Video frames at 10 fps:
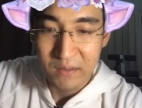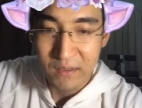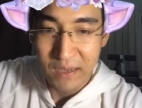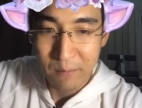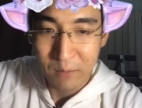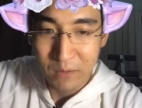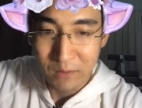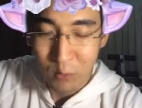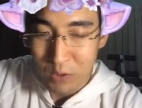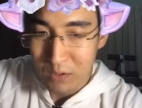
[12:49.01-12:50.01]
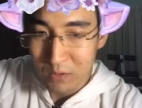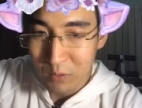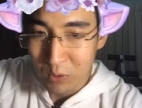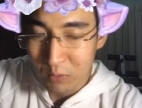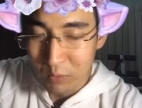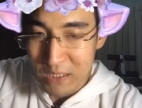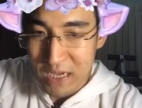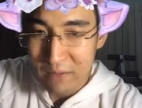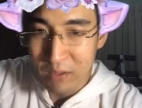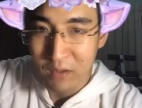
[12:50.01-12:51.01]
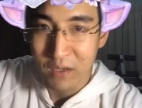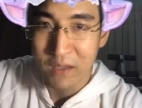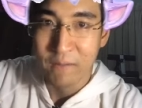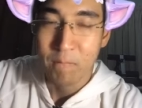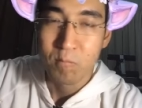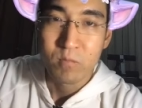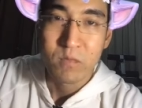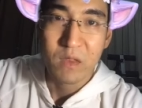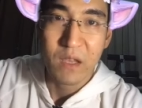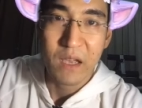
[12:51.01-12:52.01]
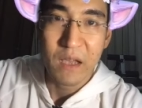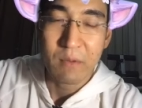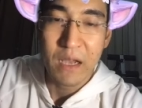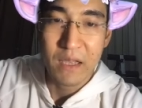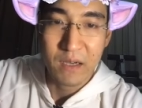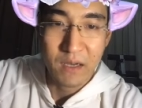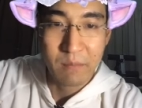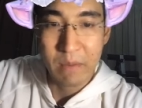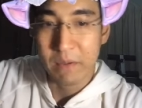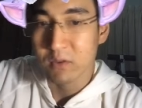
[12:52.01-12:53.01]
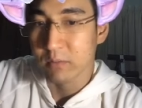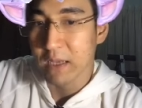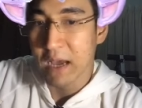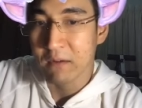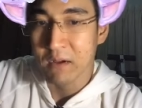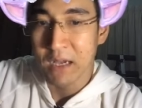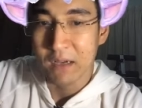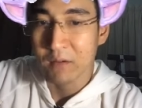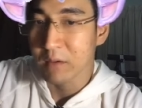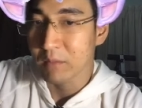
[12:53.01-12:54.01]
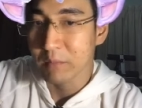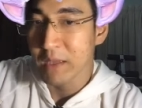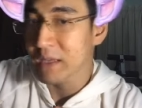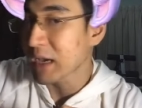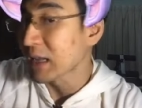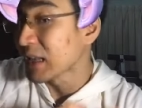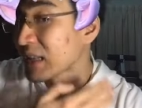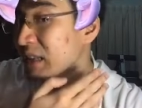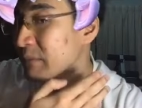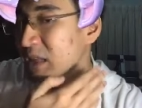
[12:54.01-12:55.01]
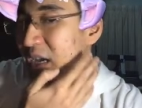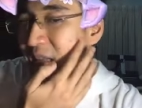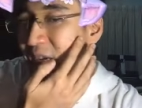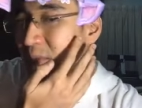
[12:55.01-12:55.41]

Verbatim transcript: นะครับ กดกดหัวใจมาหน่อยนะครับใครเคยมีประสบการณ์ว่าโอ๊ยพี่จะหันด้านนี้ไม่ได้นะค